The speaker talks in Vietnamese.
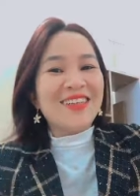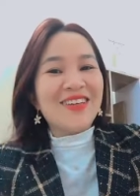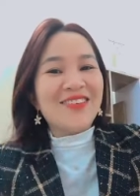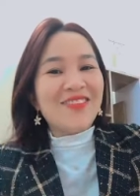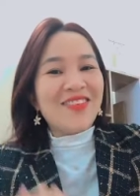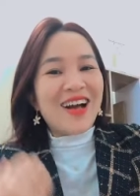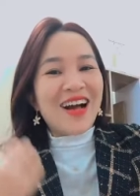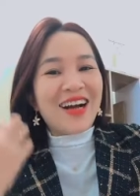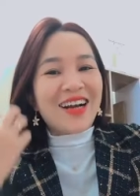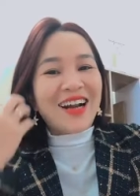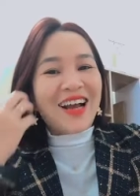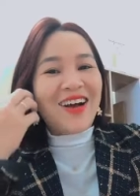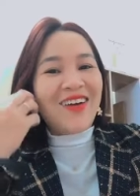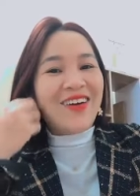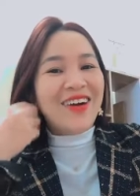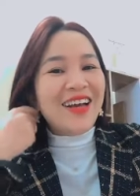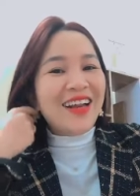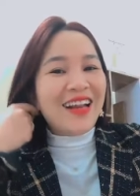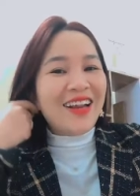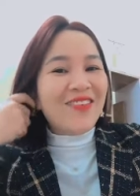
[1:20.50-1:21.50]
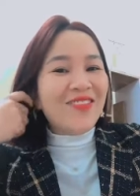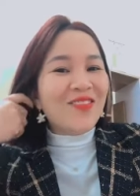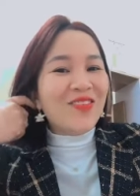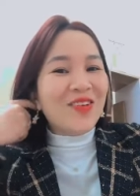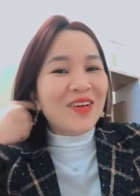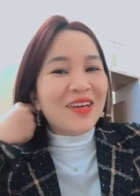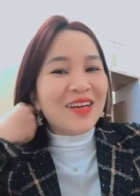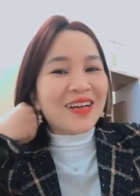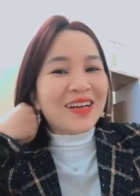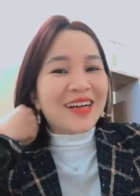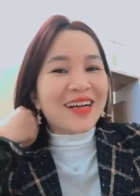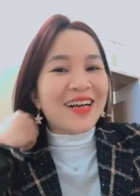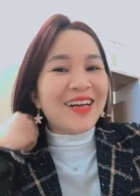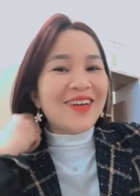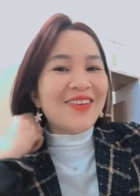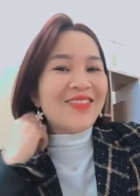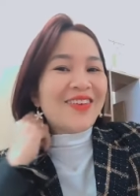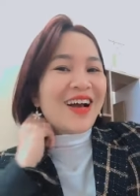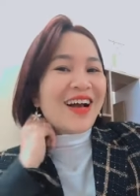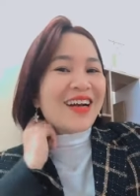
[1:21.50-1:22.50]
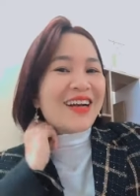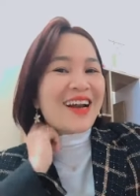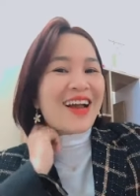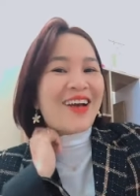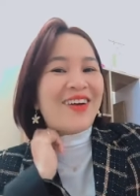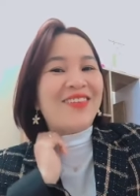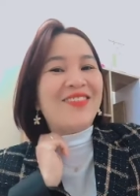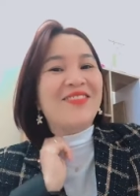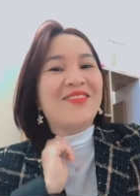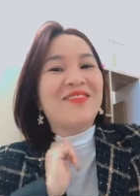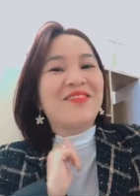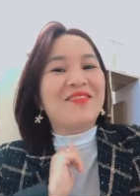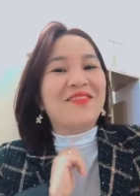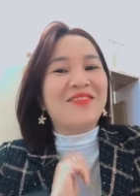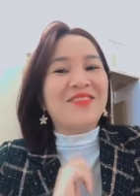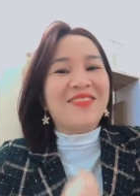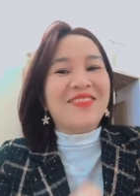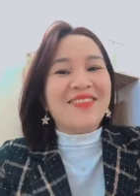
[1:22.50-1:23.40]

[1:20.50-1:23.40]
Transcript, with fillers: Chỉ vàng nào hay là mua được cây vàng nào?